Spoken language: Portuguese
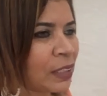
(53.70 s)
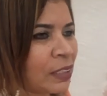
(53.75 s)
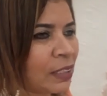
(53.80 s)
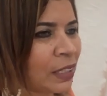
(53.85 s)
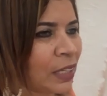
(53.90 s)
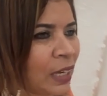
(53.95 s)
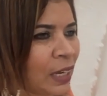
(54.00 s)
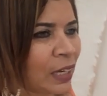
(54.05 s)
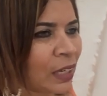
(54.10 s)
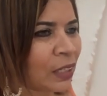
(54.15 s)

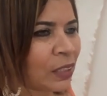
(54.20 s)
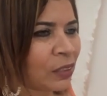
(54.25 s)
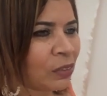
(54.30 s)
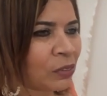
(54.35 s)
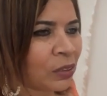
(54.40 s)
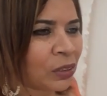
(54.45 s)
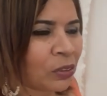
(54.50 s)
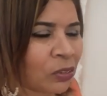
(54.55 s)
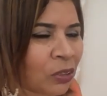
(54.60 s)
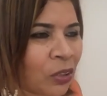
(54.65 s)
que é
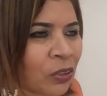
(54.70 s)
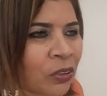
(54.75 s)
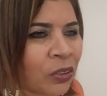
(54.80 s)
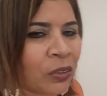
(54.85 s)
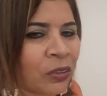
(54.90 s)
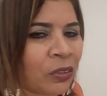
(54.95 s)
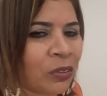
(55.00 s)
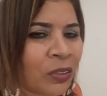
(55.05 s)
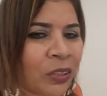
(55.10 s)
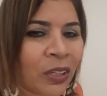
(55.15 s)
do, do nosso,
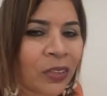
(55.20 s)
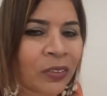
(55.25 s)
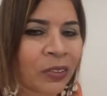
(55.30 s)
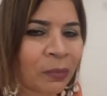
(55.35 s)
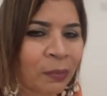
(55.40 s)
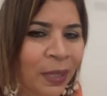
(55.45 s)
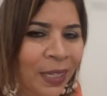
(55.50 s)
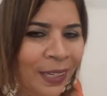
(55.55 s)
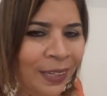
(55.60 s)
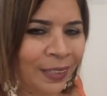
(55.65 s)
do
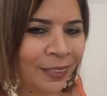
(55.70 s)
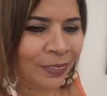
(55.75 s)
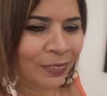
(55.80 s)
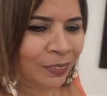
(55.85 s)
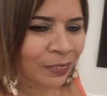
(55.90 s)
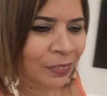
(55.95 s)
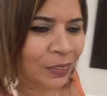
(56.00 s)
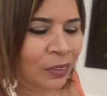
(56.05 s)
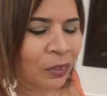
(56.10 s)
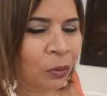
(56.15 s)
nosso meio,
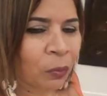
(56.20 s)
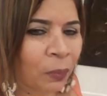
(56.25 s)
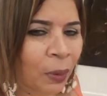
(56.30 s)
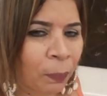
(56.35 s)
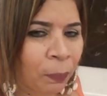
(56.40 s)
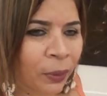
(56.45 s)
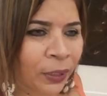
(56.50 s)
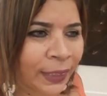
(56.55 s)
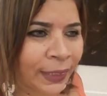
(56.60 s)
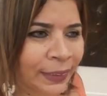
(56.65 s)
uma
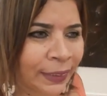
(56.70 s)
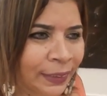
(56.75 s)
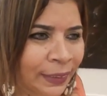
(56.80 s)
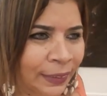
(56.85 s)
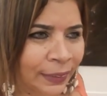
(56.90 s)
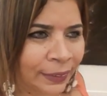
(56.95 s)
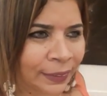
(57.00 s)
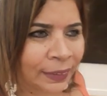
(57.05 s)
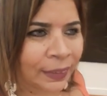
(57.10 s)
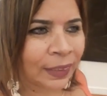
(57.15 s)

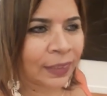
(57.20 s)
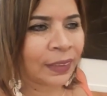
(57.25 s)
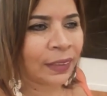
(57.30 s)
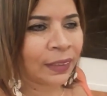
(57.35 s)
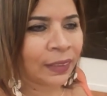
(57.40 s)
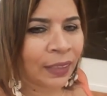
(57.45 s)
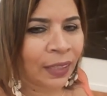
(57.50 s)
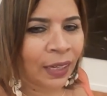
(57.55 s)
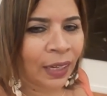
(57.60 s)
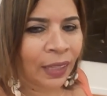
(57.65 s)
poetisa,
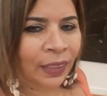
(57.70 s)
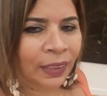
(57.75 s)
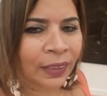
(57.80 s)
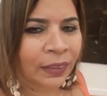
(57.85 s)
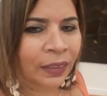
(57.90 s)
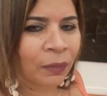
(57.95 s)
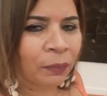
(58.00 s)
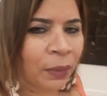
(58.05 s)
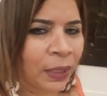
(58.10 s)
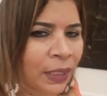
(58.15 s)
ela
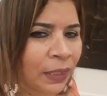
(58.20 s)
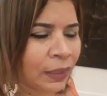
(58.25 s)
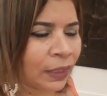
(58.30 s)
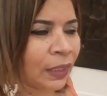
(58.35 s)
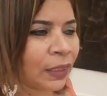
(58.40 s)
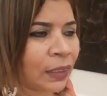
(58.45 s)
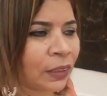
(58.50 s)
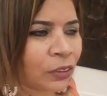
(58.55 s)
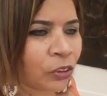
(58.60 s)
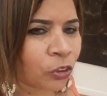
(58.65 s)
também
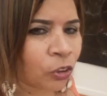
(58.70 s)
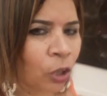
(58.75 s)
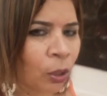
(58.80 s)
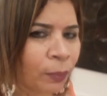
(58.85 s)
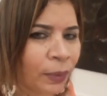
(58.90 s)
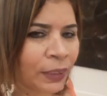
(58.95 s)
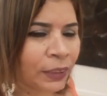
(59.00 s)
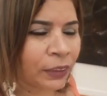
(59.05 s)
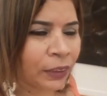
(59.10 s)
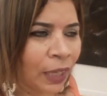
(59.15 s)
tem grandes
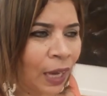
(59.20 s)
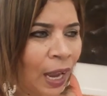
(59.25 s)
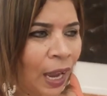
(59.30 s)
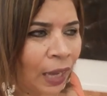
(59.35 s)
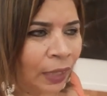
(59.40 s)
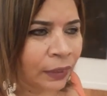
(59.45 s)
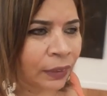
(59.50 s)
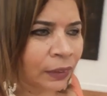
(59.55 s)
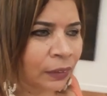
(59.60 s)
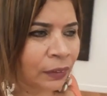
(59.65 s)
obras de
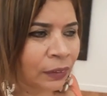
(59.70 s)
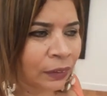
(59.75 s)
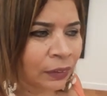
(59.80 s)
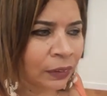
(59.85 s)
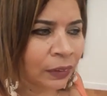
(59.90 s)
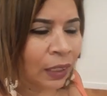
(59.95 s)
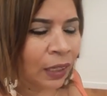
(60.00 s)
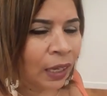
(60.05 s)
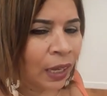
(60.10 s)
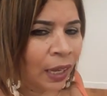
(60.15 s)
arte.
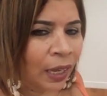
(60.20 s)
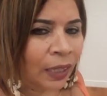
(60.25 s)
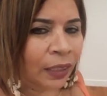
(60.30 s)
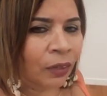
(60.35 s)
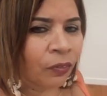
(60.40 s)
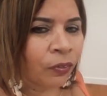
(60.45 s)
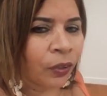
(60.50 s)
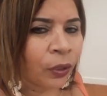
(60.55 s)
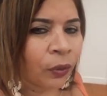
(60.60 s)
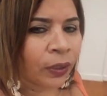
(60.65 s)

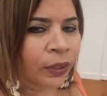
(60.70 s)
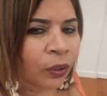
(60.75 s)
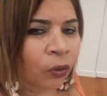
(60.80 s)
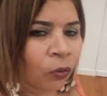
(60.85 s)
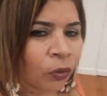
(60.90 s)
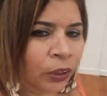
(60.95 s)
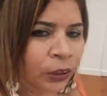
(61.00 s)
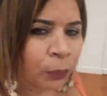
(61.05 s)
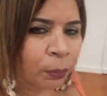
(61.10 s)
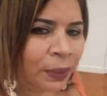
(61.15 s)
Ela veio aqui
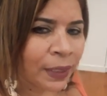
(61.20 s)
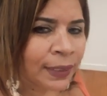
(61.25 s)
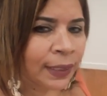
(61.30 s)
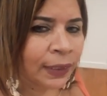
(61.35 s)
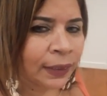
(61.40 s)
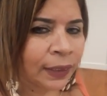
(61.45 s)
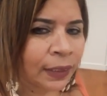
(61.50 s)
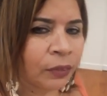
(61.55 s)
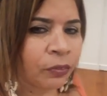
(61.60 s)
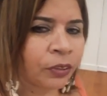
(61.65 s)
hoje para ser
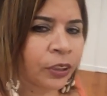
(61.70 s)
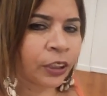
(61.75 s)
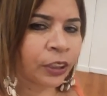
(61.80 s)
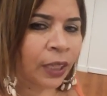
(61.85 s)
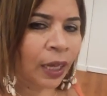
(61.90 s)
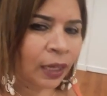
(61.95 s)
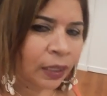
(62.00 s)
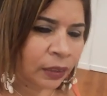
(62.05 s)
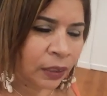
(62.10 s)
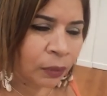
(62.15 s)

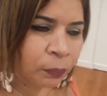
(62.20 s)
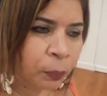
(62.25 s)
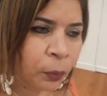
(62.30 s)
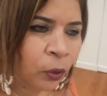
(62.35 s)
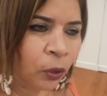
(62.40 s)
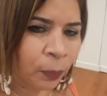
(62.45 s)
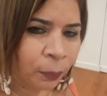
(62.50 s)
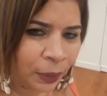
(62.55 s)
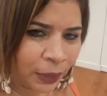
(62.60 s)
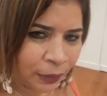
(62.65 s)
entrevistada
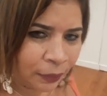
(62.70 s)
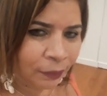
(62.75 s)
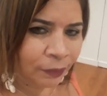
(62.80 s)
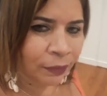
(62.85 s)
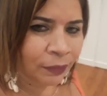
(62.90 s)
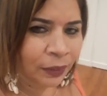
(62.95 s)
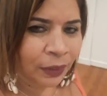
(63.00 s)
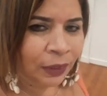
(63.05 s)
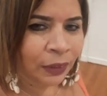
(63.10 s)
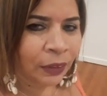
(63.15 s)
por mim
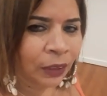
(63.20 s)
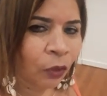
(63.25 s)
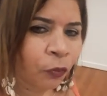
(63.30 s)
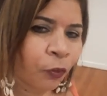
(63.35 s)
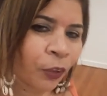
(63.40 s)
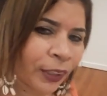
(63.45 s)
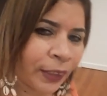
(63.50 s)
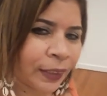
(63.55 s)
já foi